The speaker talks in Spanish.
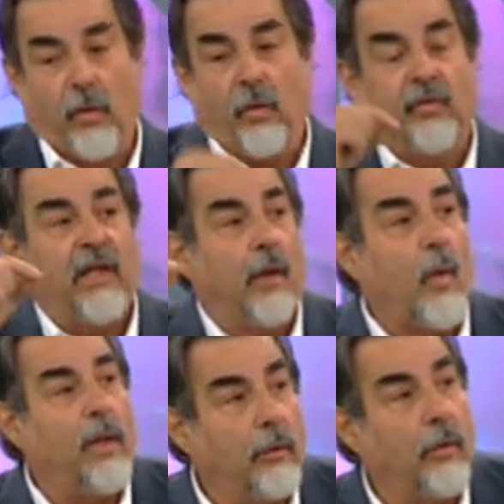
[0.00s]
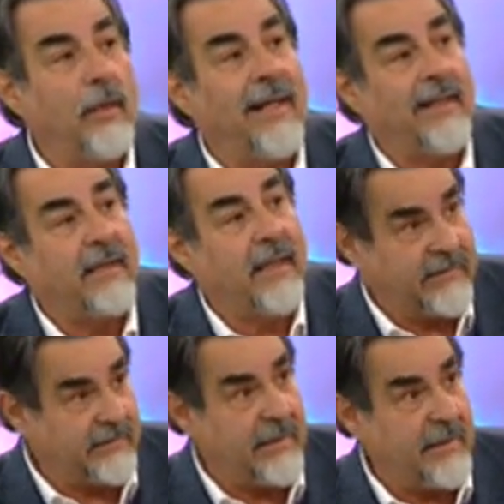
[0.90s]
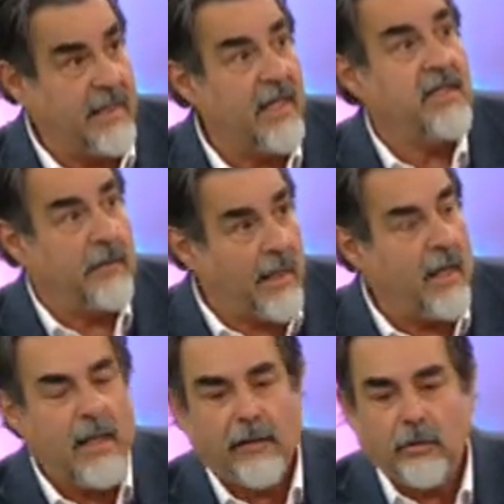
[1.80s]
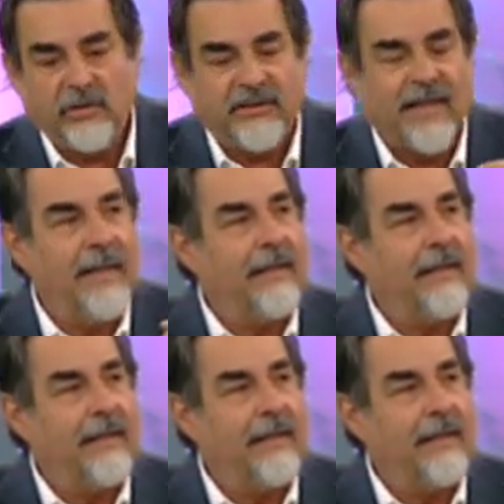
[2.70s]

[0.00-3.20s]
con descuento en las cárceles si va. Entonces, el